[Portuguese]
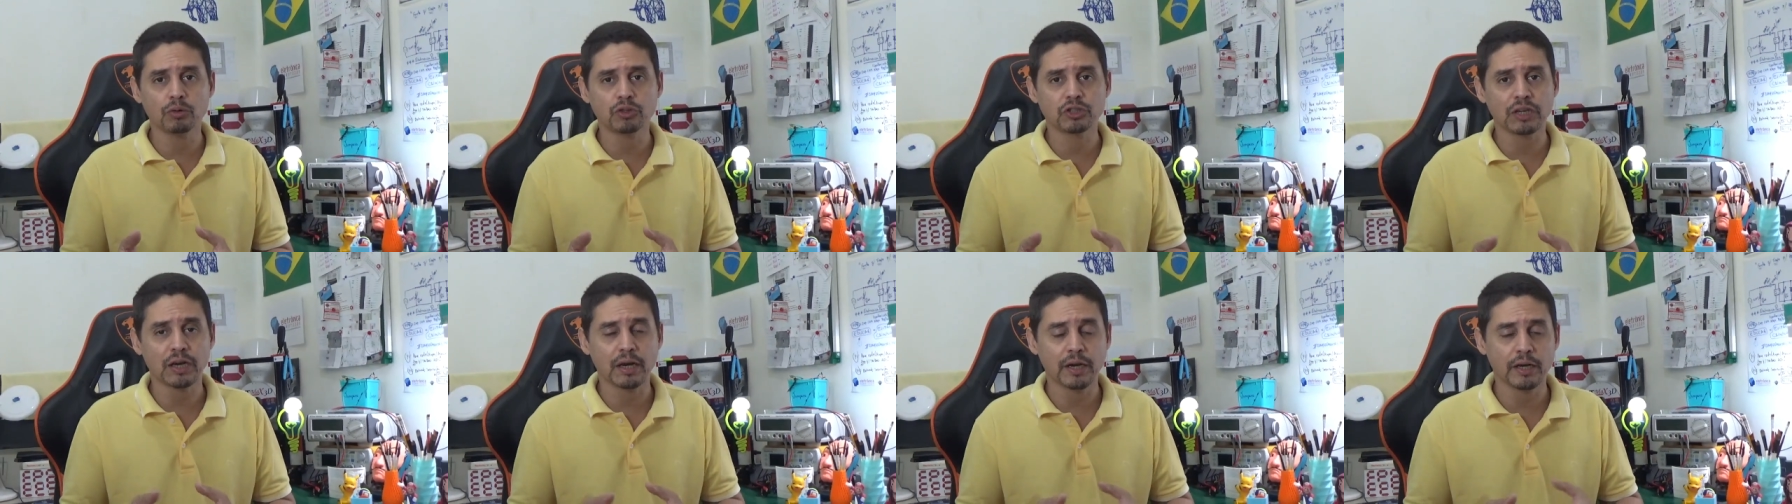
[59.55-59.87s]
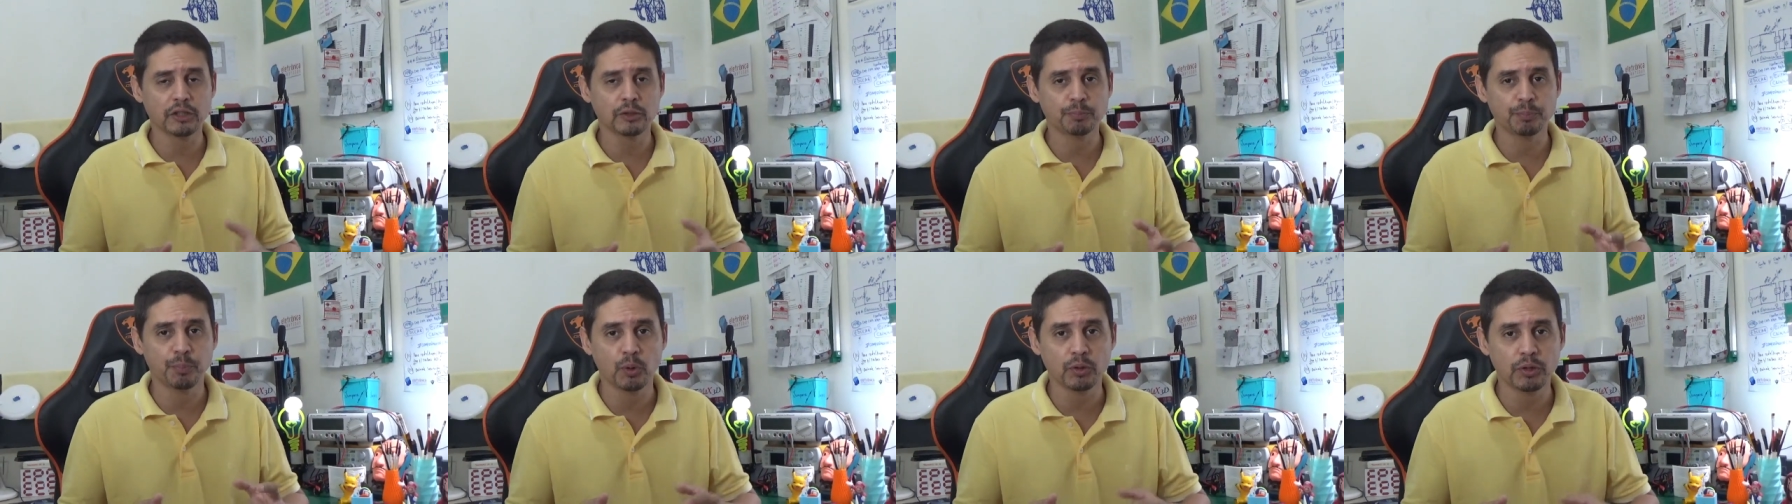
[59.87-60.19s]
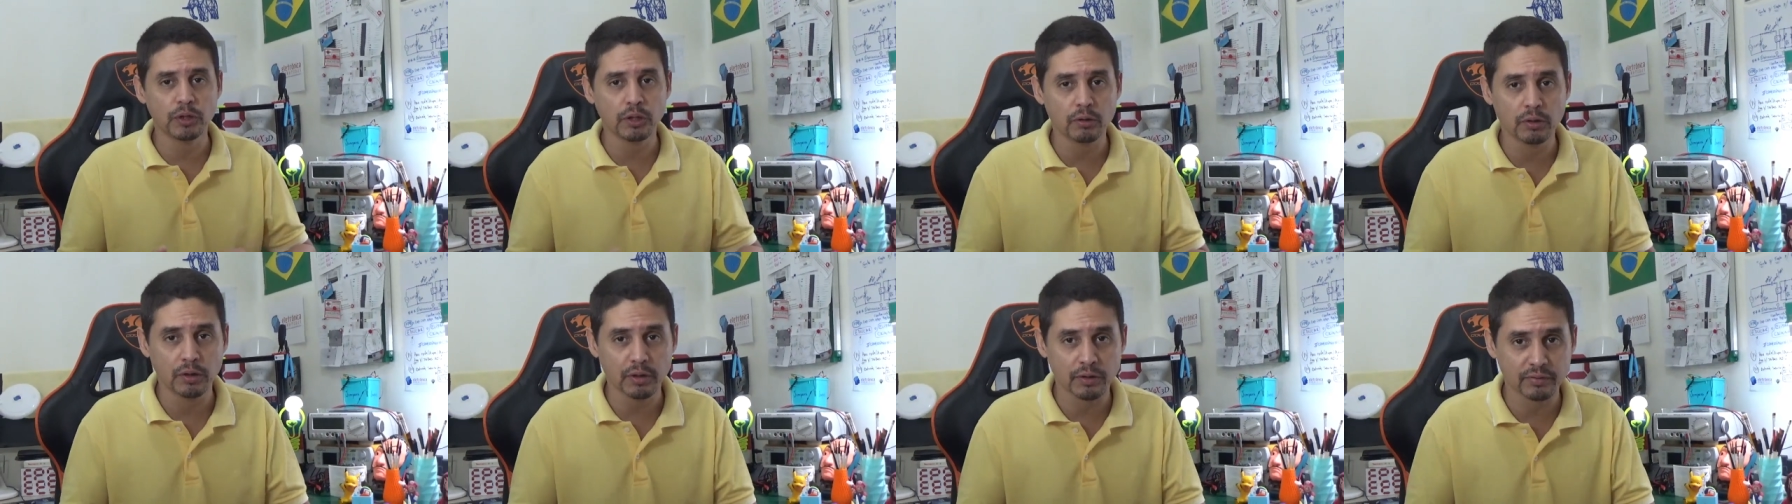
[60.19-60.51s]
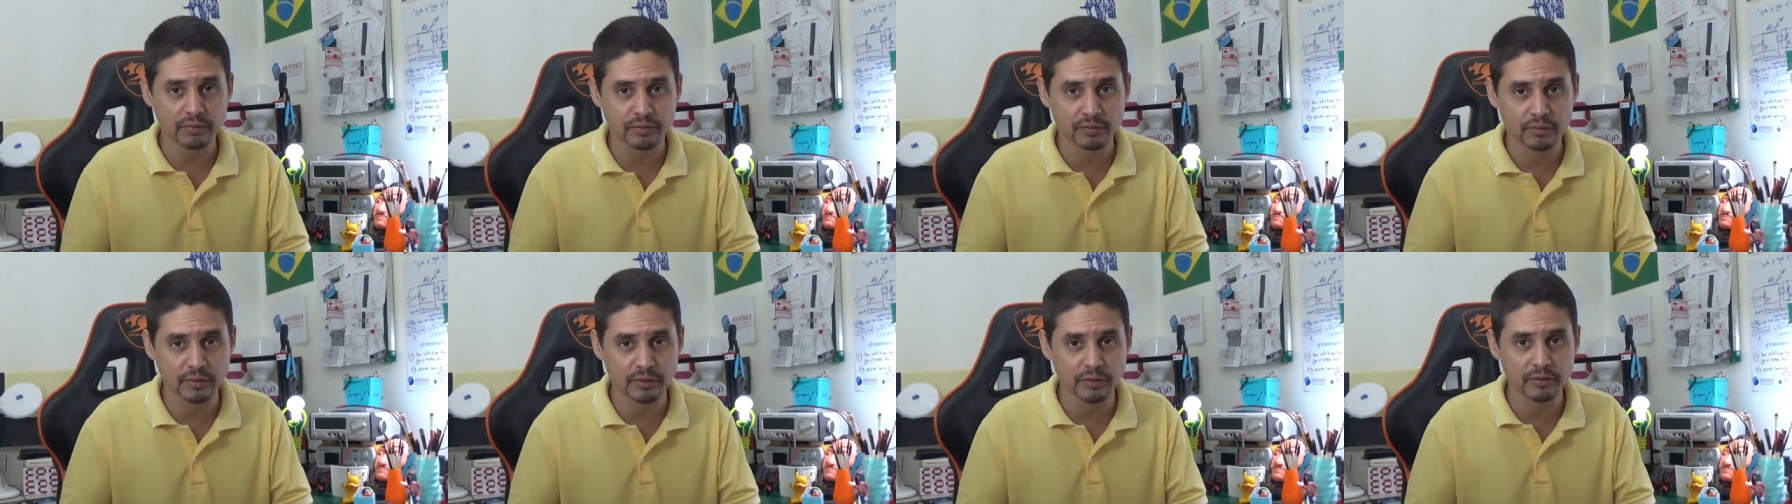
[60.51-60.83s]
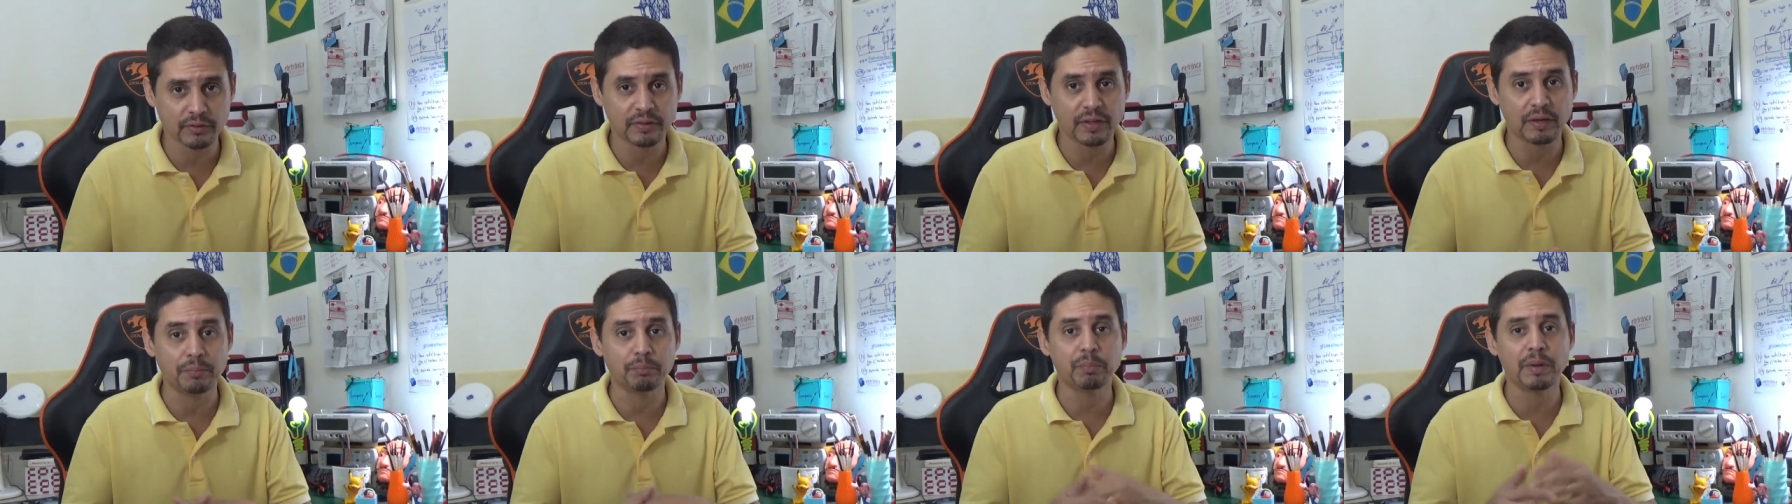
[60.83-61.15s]
já respondendo
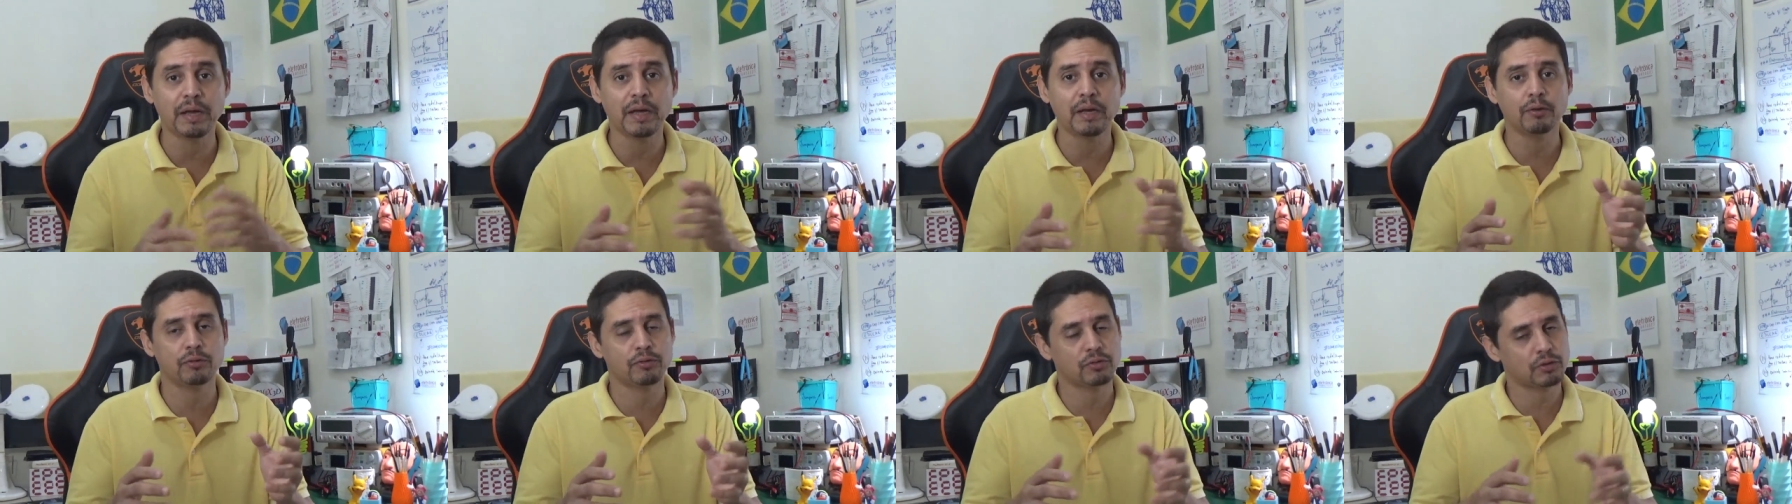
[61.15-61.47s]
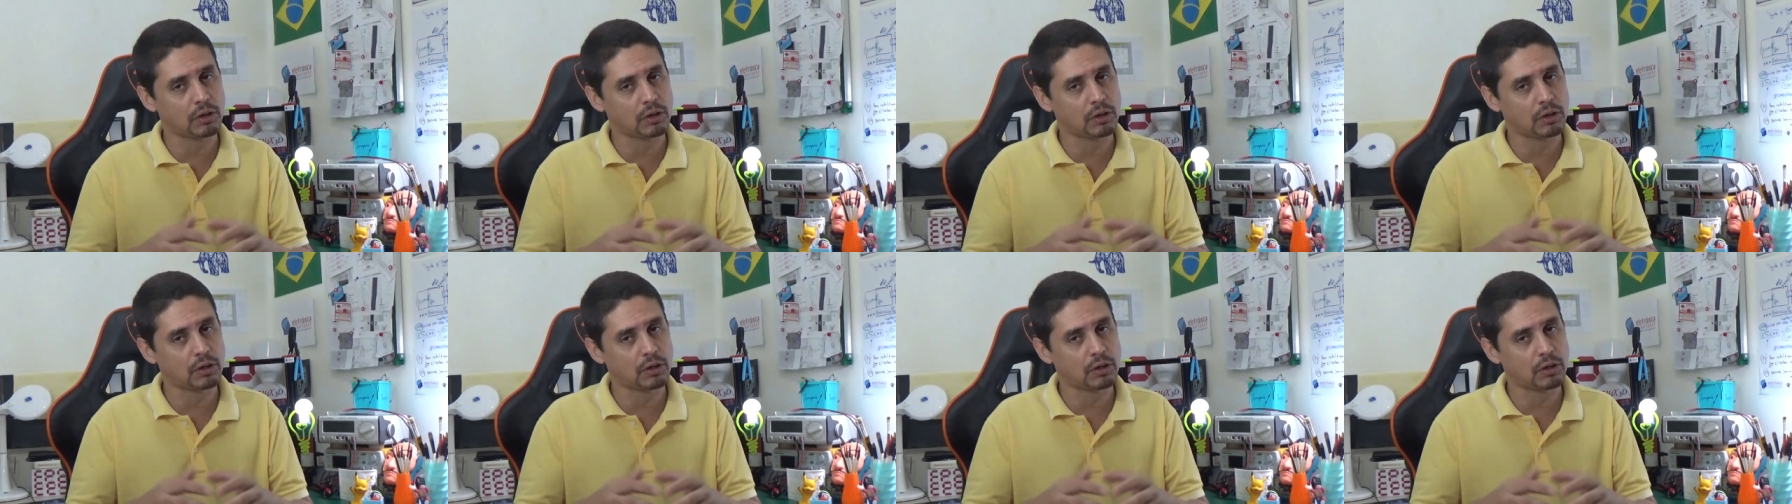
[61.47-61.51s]
esses e-mails,